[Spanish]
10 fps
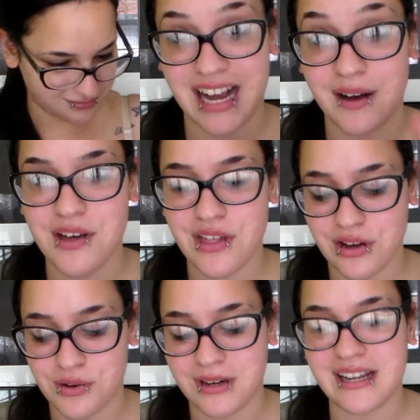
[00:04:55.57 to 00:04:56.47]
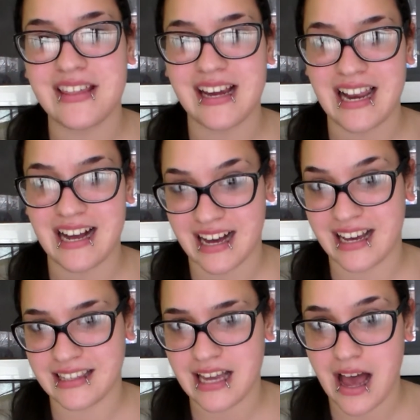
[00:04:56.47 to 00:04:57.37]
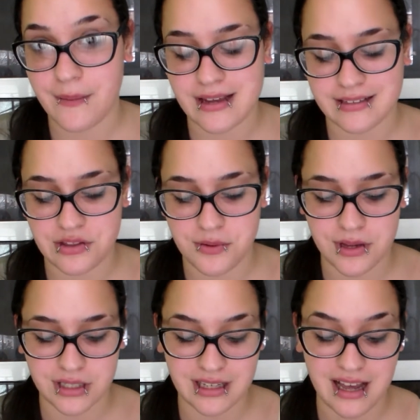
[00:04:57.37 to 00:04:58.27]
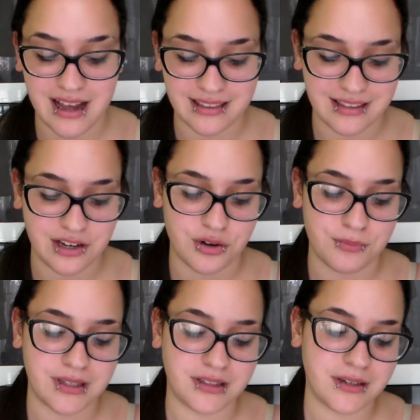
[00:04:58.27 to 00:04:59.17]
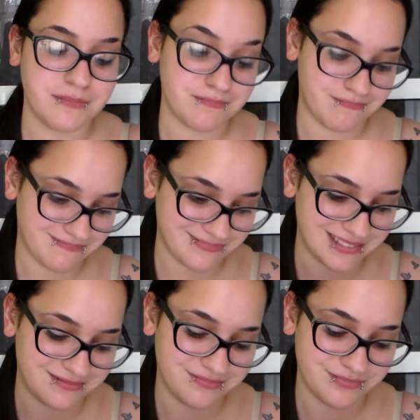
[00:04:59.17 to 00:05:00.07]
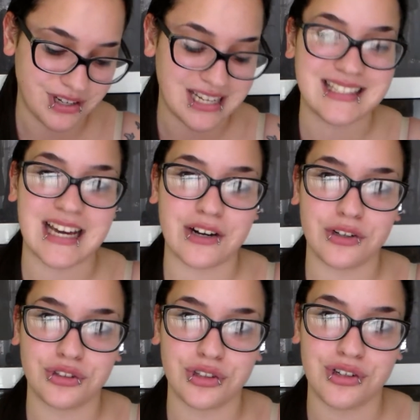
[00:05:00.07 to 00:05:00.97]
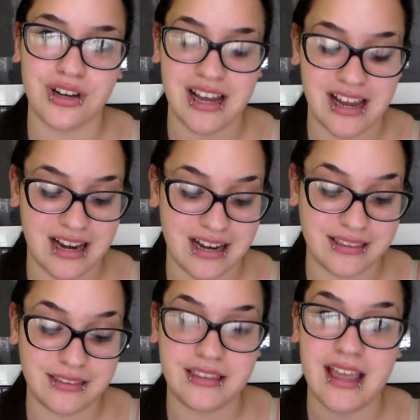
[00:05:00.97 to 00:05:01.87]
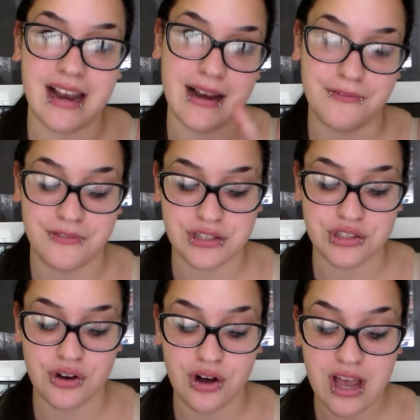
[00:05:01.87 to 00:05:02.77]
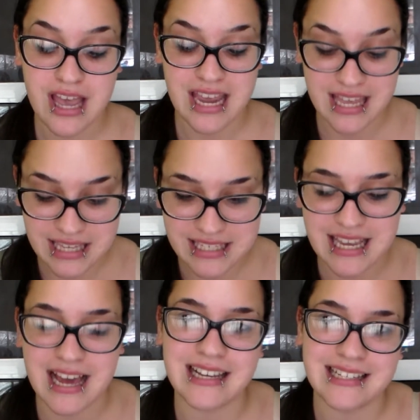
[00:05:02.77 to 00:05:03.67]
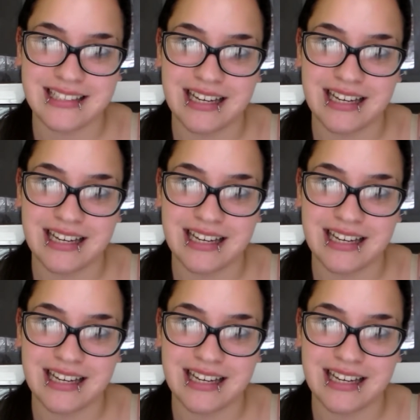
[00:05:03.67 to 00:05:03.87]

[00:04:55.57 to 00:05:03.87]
y acaba de descubrir de que la cajita había sido abierta anteriormente porque está roto el, el, piso inicial